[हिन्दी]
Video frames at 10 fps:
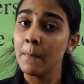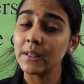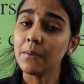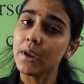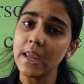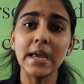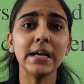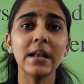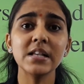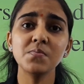मतलब
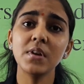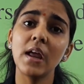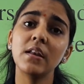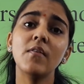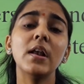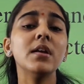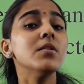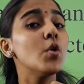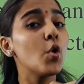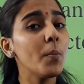एक क्लास में रहने वाले
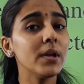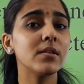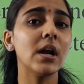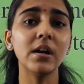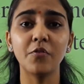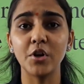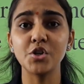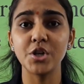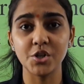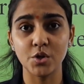लोगों में इतना
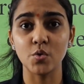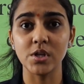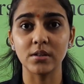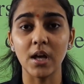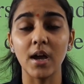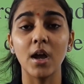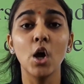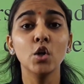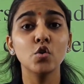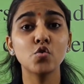डिफ्रेंशिएशन हो सकता है
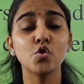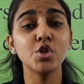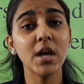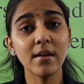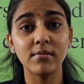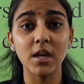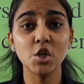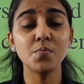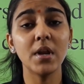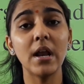तो सोचिए
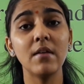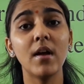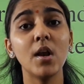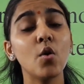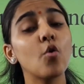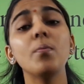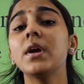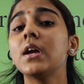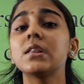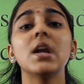देश में रहने वाले लोगों
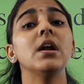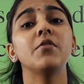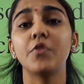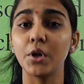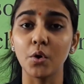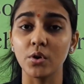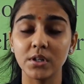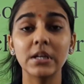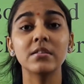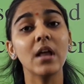में कितना डिफरेंट हो
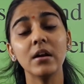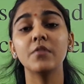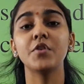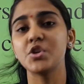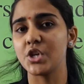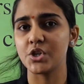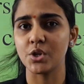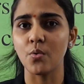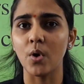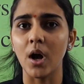कितना
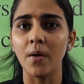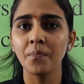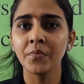डिफ्रेंशिएशन होगा